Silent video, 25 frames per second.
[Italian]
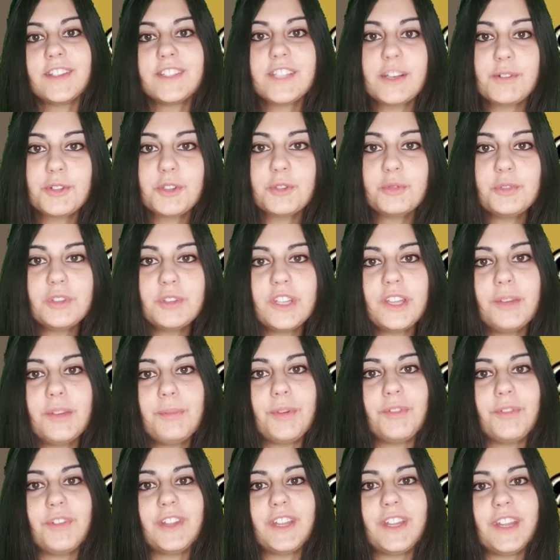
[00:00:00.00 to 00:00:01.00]
Ciao a tutti,
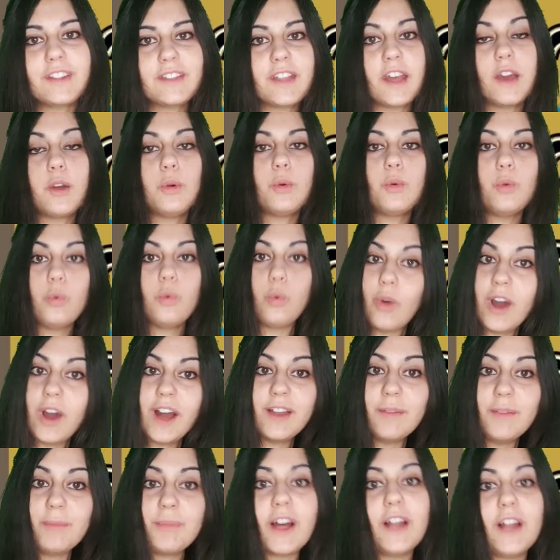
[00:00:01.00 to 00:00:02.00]
mi vedete
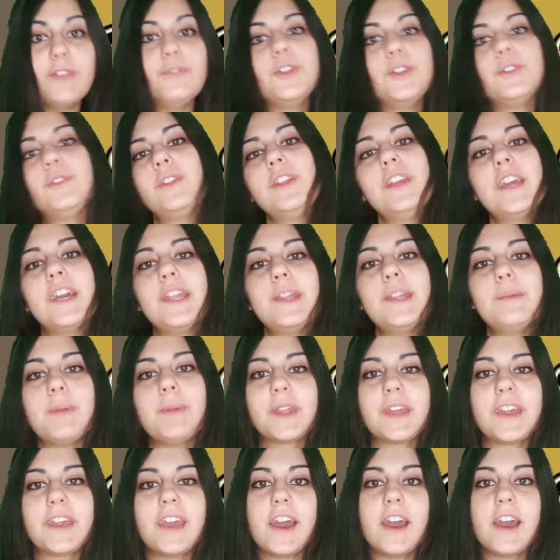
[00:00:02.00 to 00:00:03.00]
uguale al video di ieri
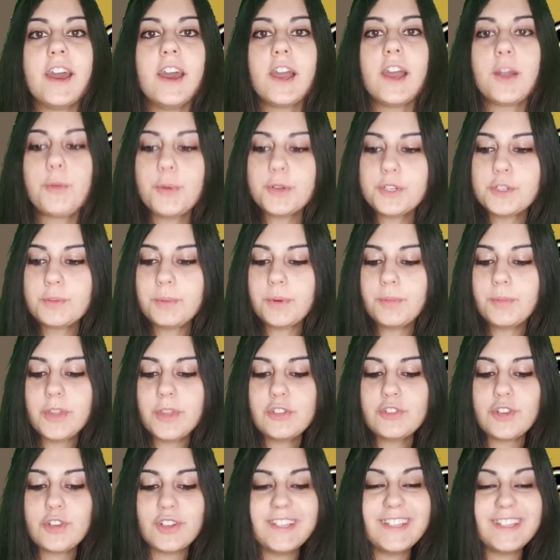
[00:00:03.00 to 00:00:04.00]
perché questo
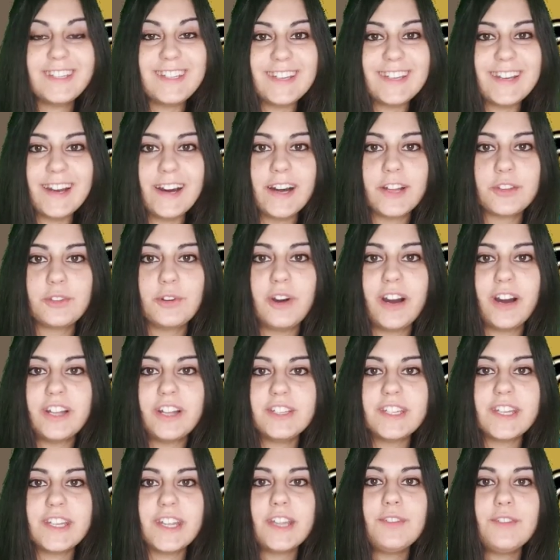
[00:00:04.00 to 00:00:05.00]
pomeriggio è dedicato a
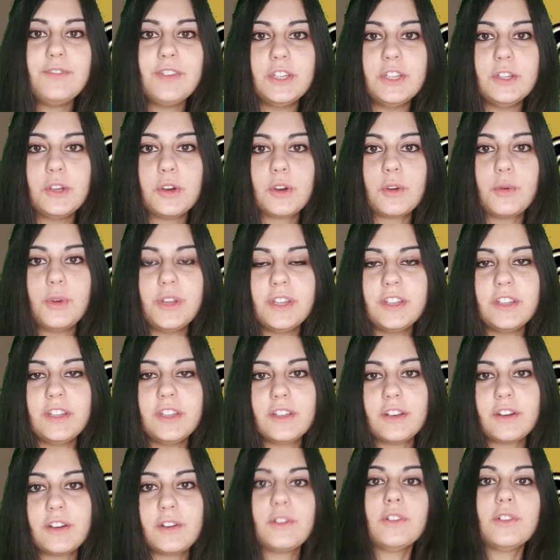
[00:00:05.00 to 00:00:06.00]
girare i video,
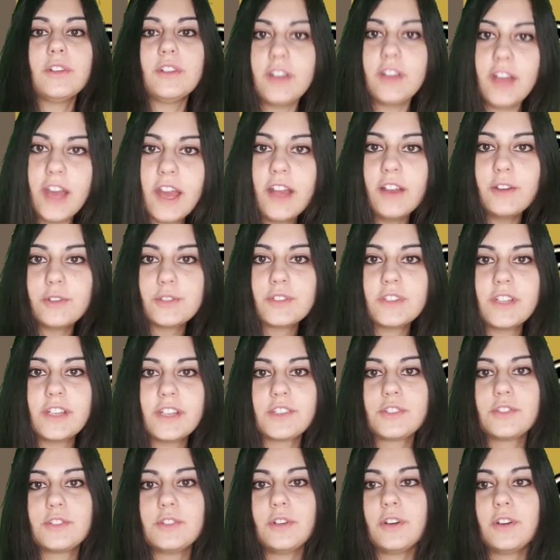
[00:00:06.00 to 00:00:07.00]
quindi è lo
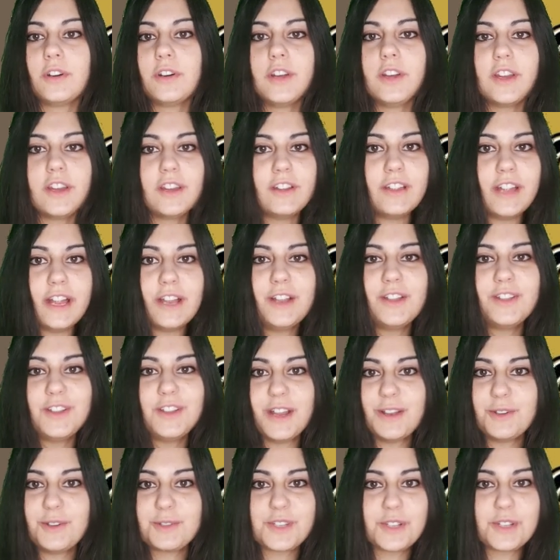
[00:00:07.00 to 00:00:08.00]
stesso,
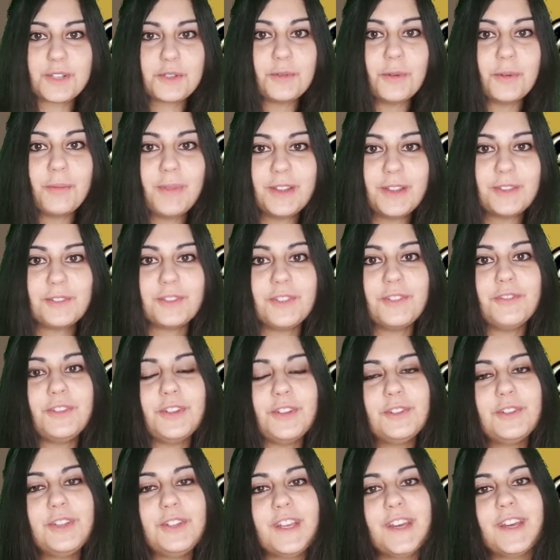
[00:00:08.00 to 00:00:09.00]
è lo stesso momento del
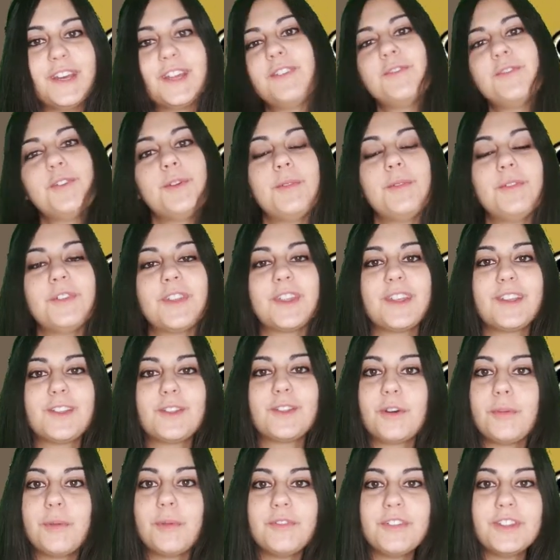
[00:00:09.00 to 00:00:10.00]
video di ieri, voi mi vedete
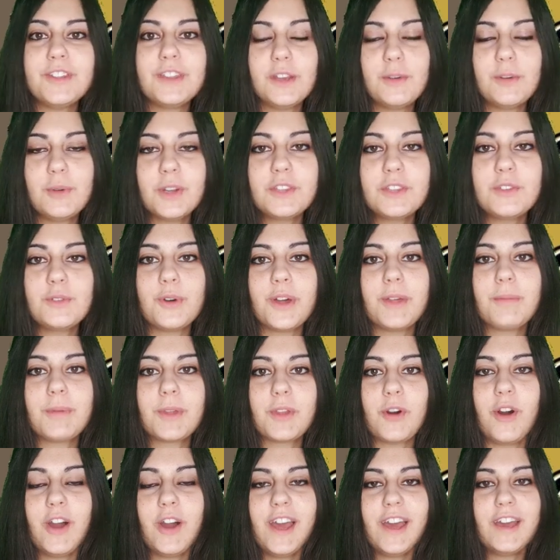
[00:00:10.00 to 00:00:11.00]
dopo 24 ore,
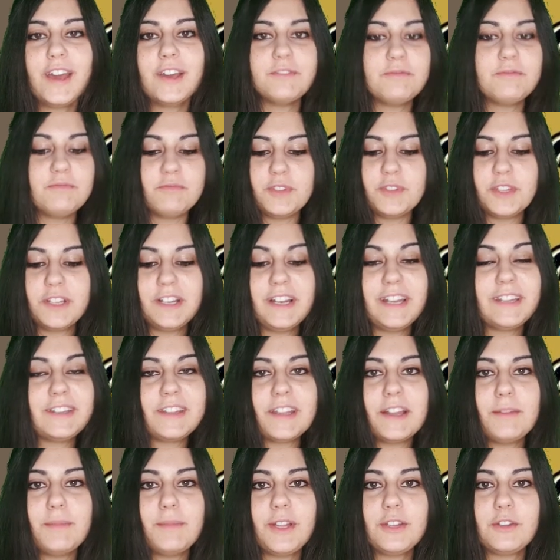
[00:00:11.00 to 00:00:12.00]
però
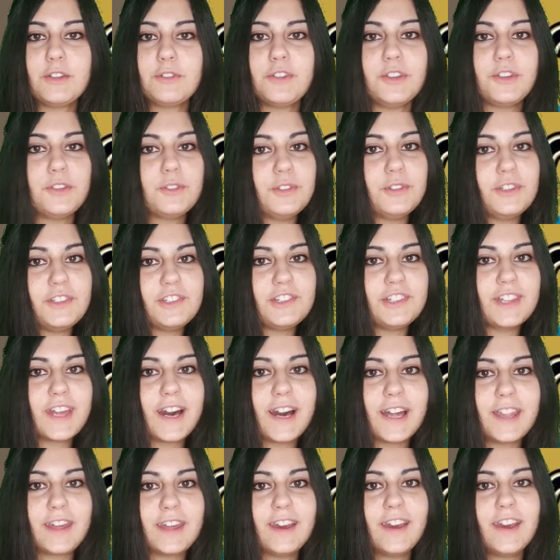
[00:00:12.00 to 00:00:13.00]
letteralmente ho finito di
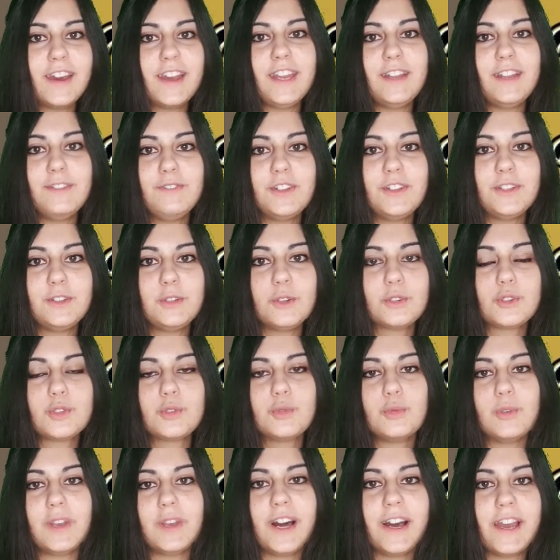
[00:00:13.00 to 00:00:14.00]
girare il video
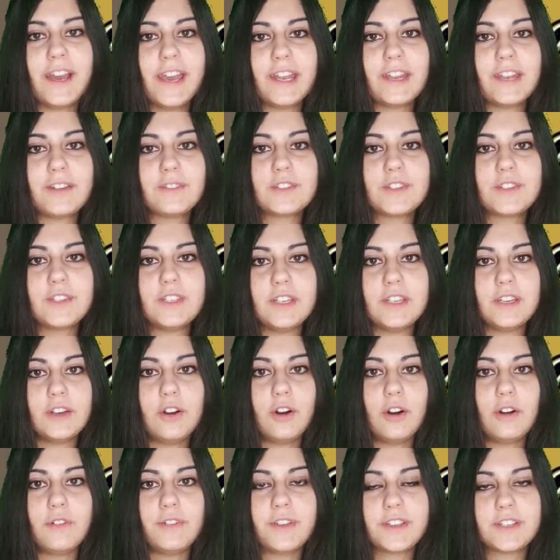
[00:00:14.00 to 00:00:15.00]
sulla NFC
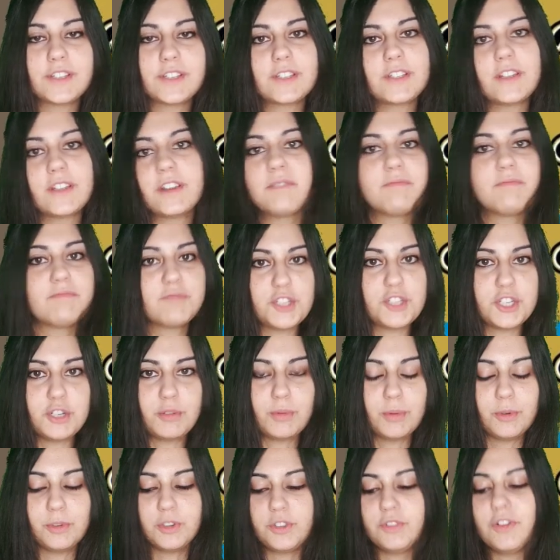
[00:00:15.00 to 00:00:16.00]
Ovest
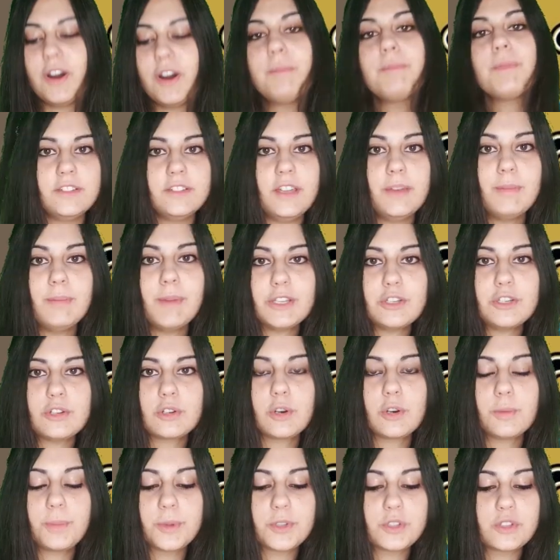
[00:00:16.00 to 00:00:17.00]
5 minuti fa. Immagino
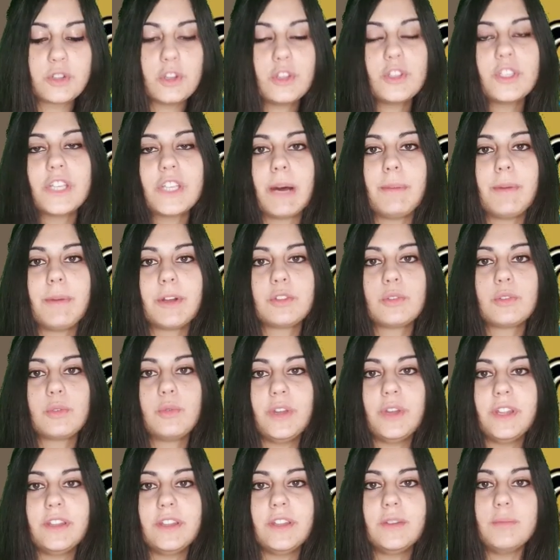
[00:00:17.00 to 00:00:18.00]
che questo era sabato,
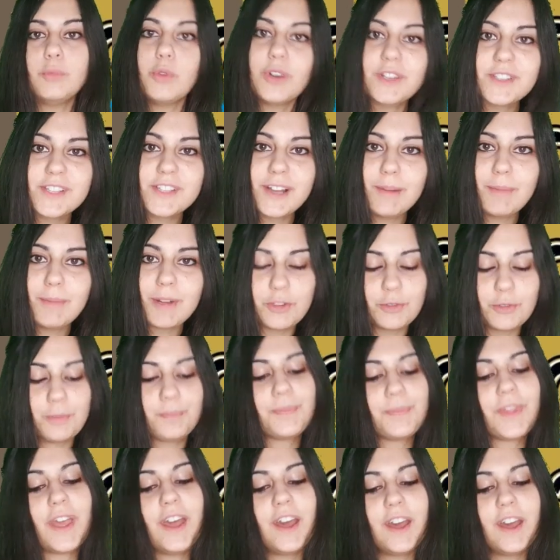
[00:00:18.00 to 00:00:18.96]
quindi buon sabato.